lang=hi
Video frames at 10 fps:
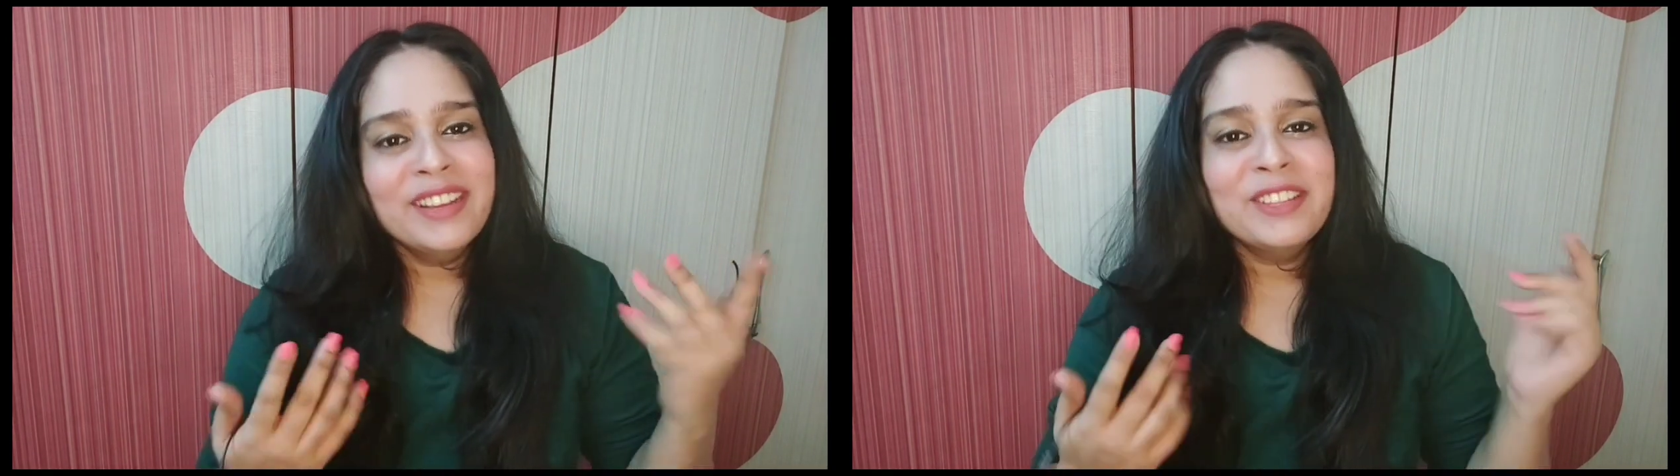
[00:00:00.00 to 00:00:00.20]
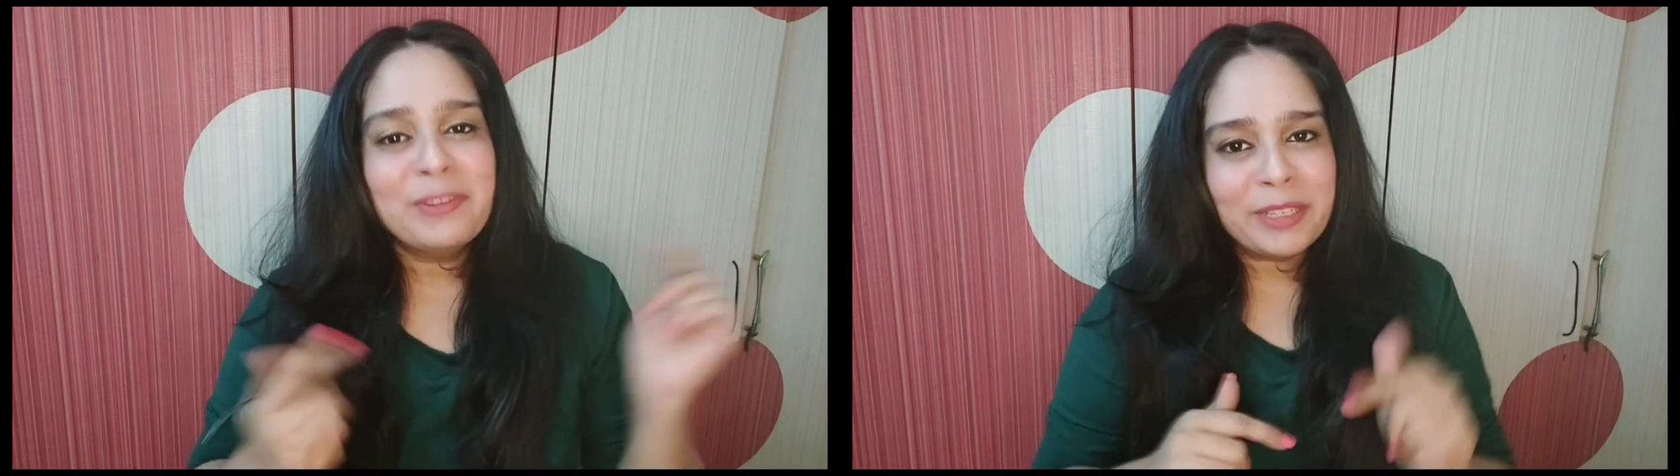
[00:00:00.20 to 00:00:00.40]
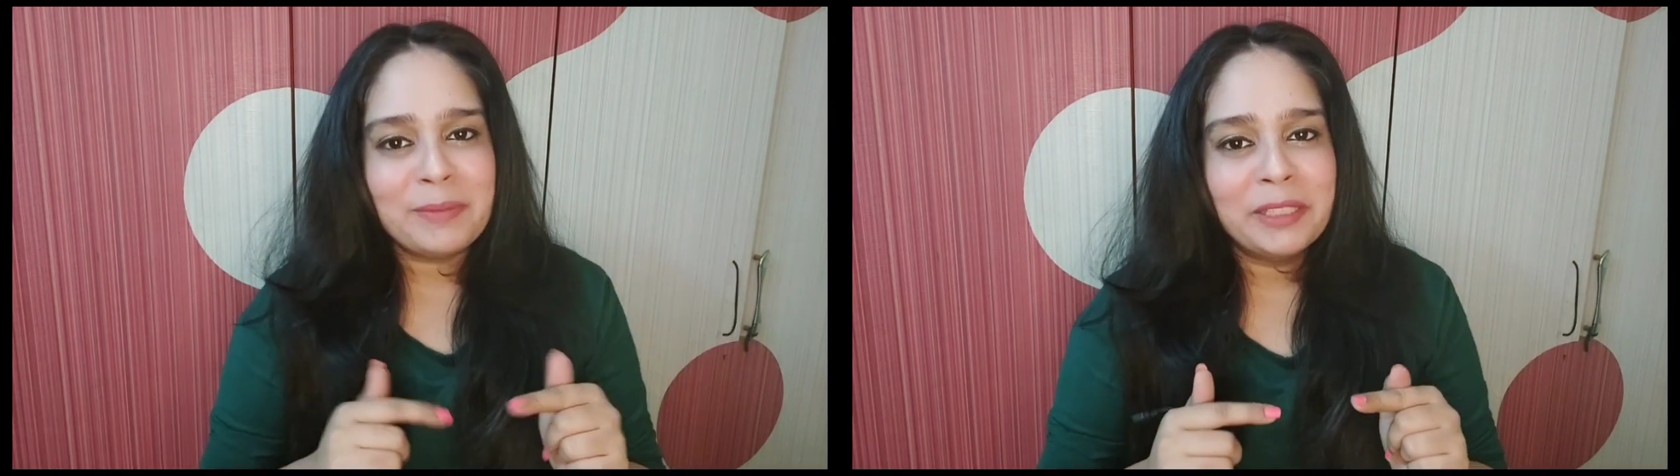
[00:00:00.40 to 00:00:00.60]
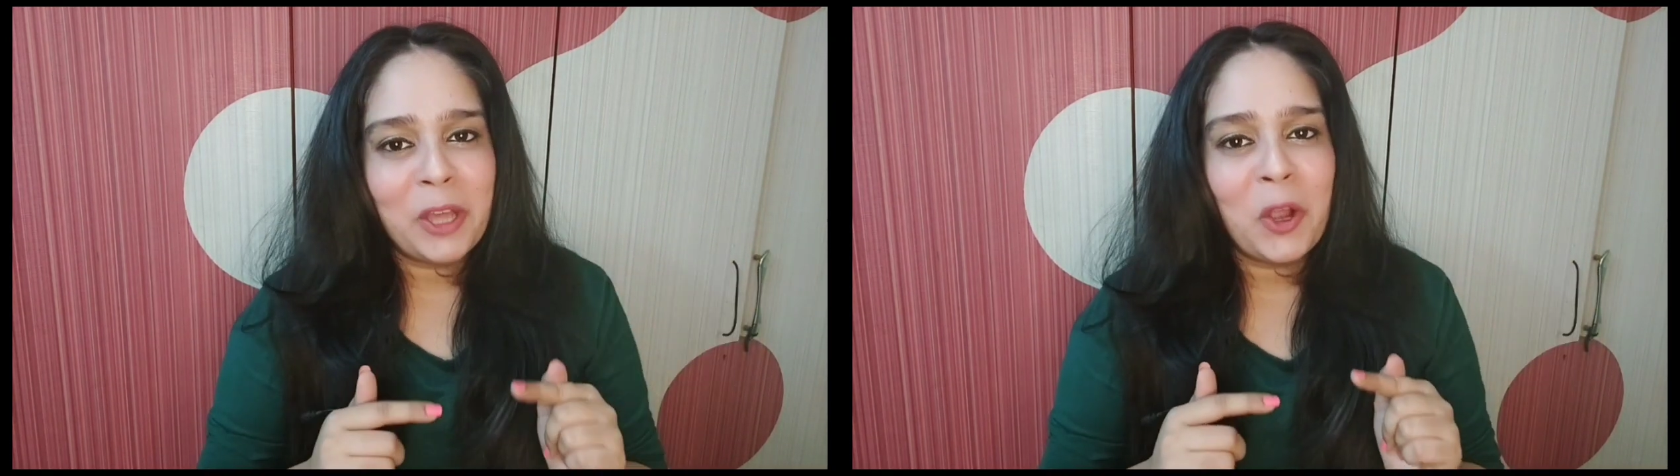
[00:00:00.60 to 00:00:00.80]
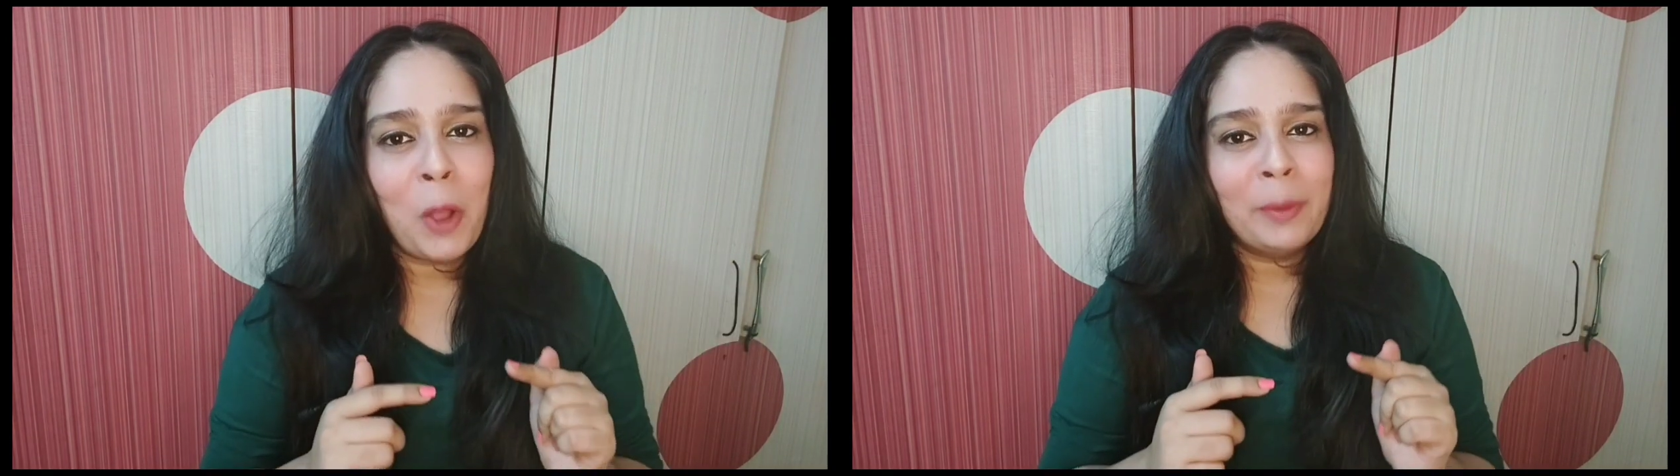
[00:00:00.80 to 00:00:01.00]
तो मुझे
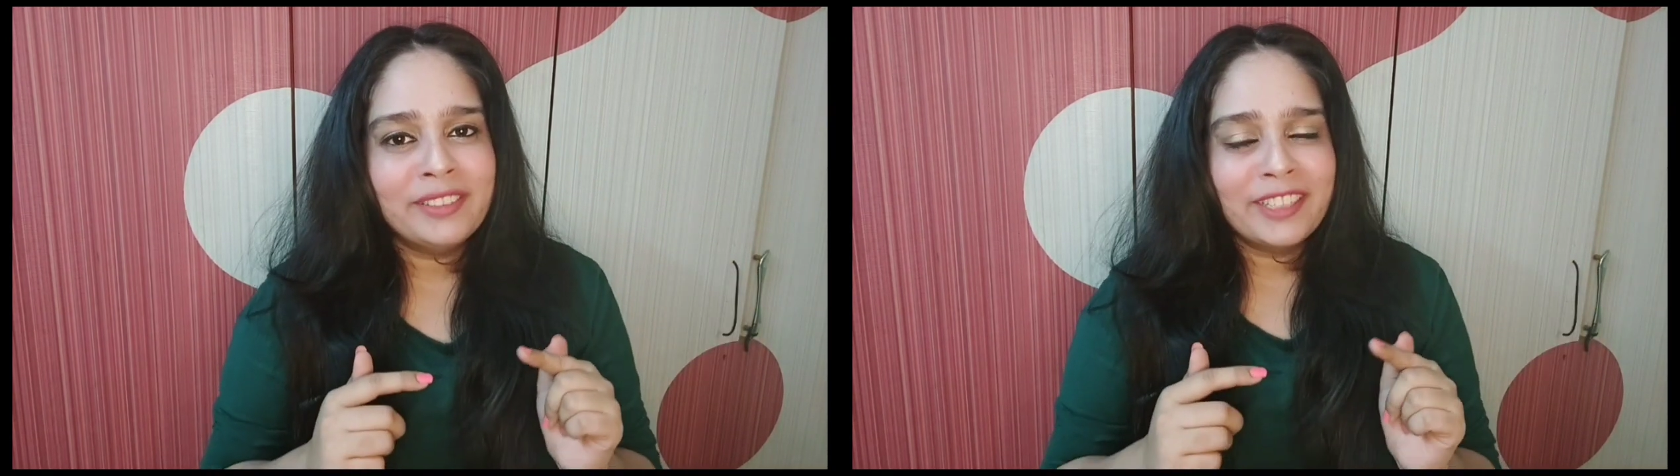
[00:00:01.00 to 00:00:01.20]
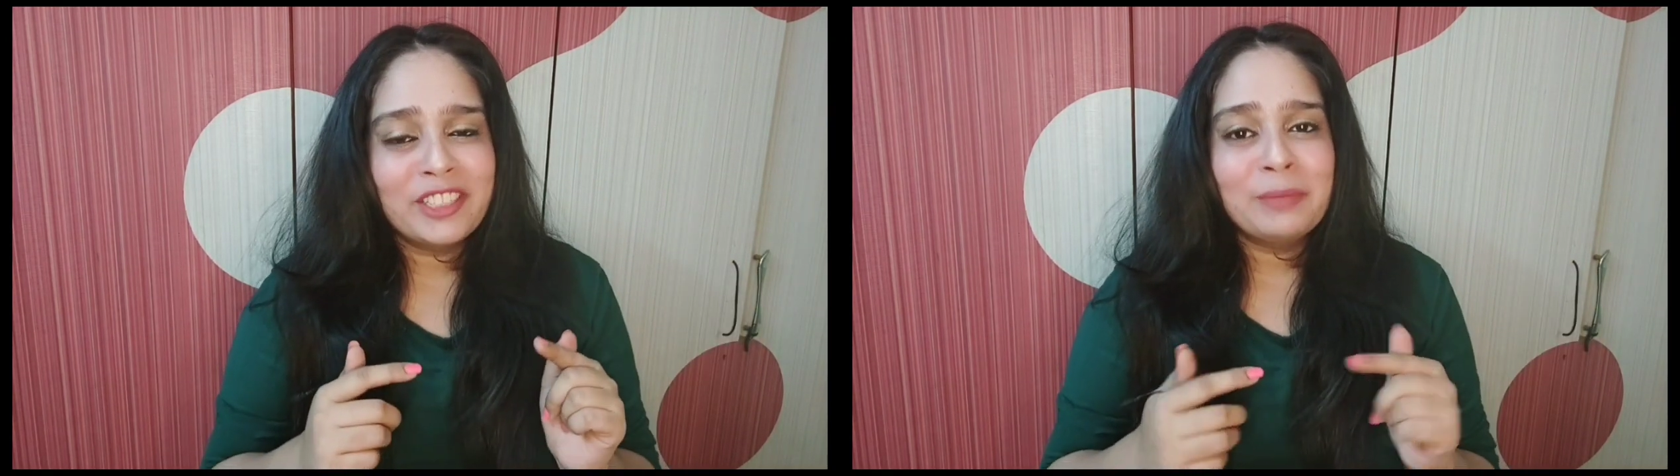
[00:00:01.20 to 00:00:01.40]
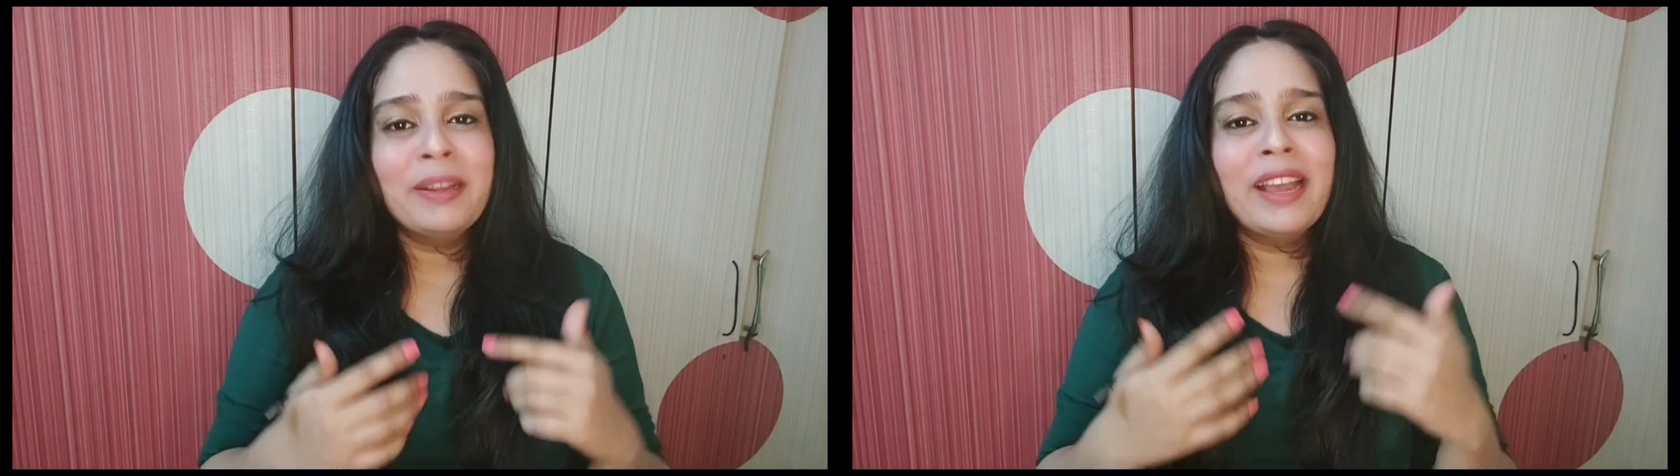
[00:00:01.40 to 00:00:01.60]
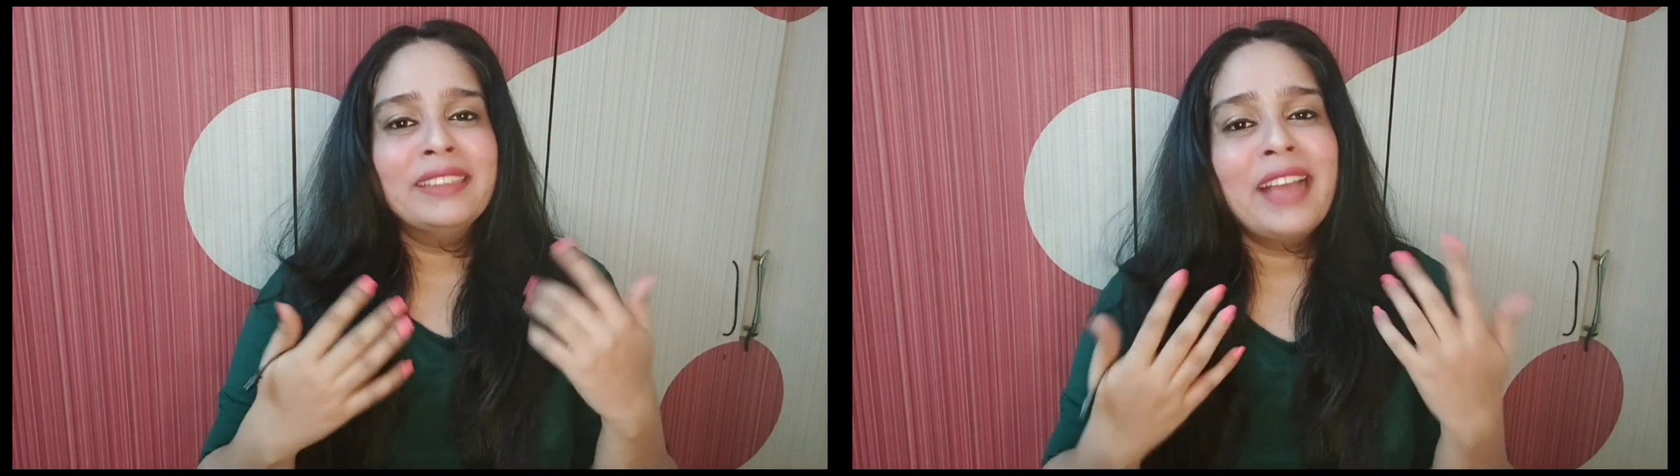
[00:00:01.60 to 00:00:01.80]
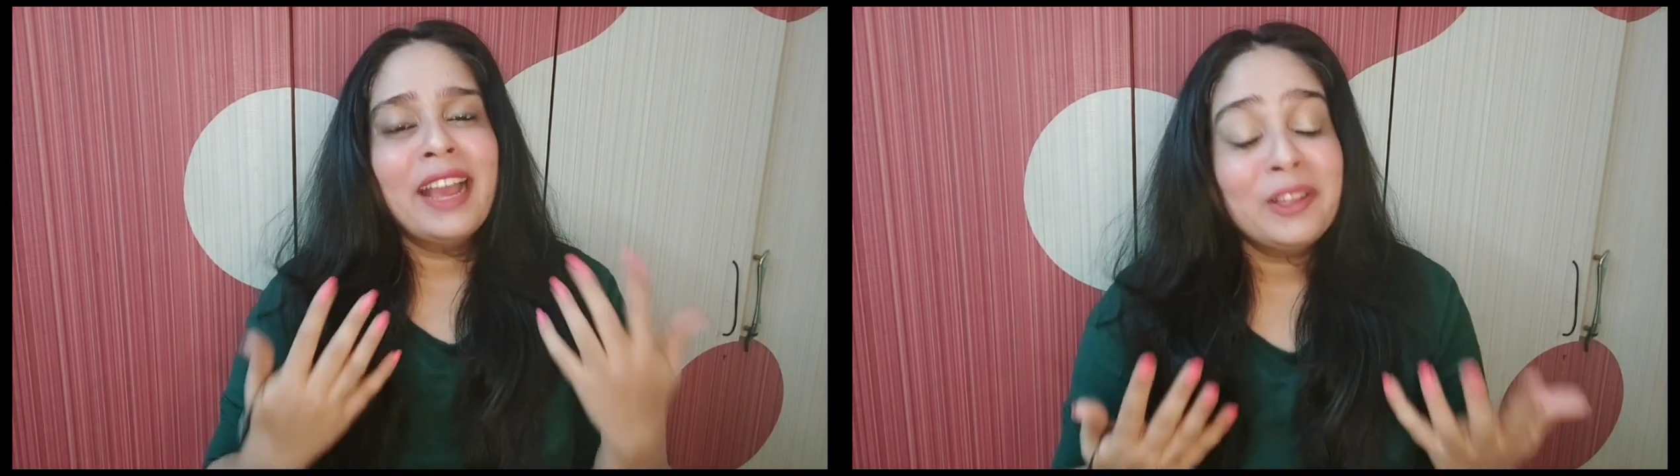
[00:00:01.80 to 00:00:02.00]
बताओ कॉमेंट सेक्शन में
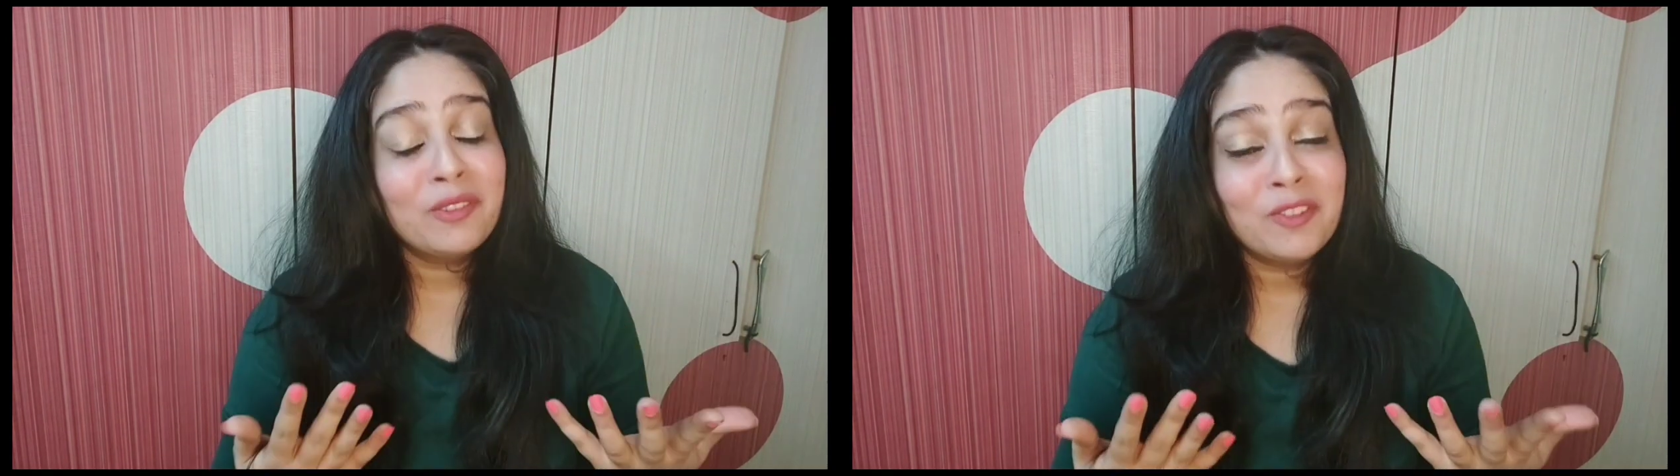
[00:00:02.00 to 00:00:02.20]
एंड थैंक यू